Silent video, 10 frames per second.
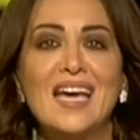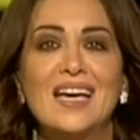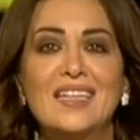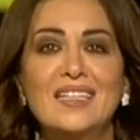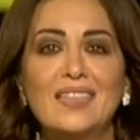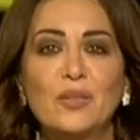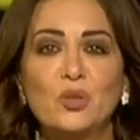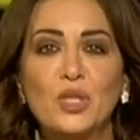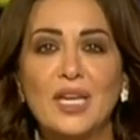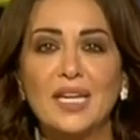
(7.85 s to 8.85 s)
آه، ريتا
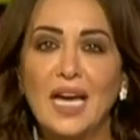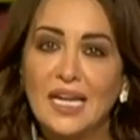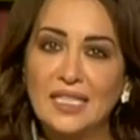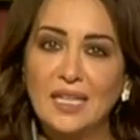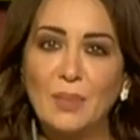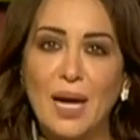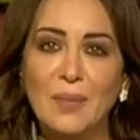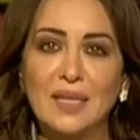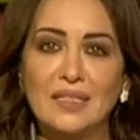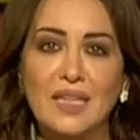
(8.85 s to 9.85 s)
تشارك حاليا
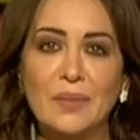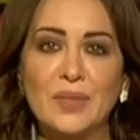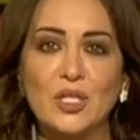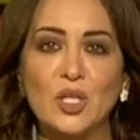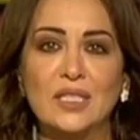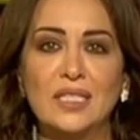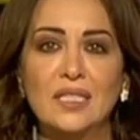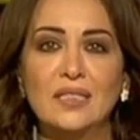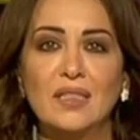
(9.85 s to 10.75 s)
بعمل درامي جديد